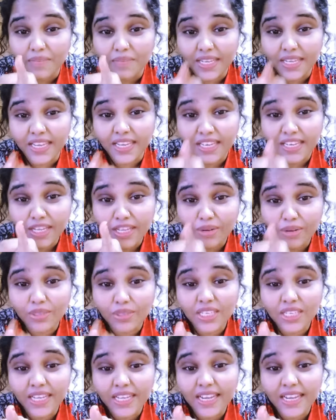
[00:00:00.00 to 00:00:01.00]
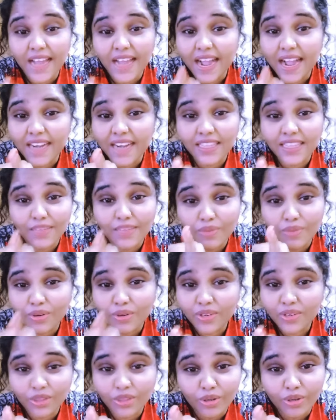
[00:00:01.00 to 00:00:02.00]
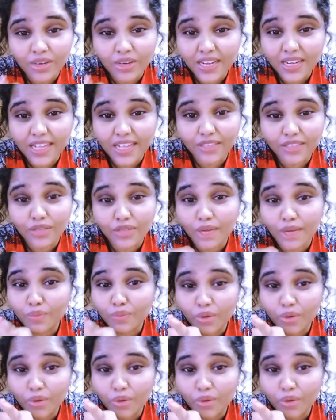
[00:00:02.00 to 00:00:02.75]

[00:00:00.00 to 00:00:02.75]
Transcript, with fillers: ఎన్ని రోజులకైనా ఆడది మొగోడు తోడు రాదు ఆ